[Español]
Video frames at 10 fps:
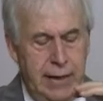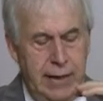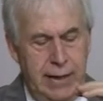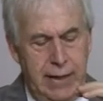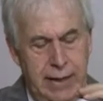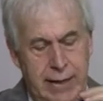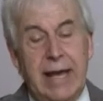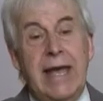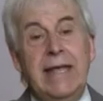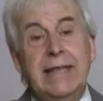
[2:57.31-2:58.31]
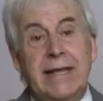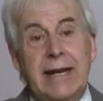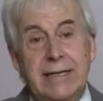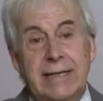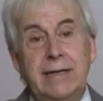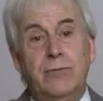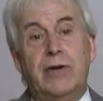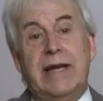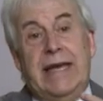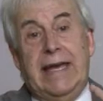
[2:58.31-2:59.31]
eh, que es
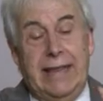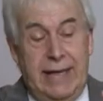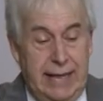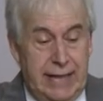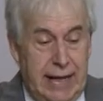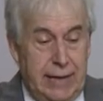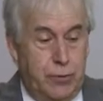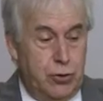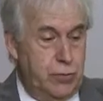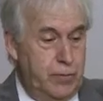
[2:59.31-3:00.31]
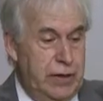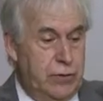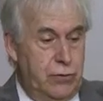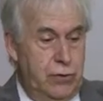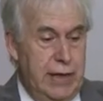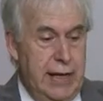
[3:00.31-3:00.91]
interactivo, que es digital, por supuesto,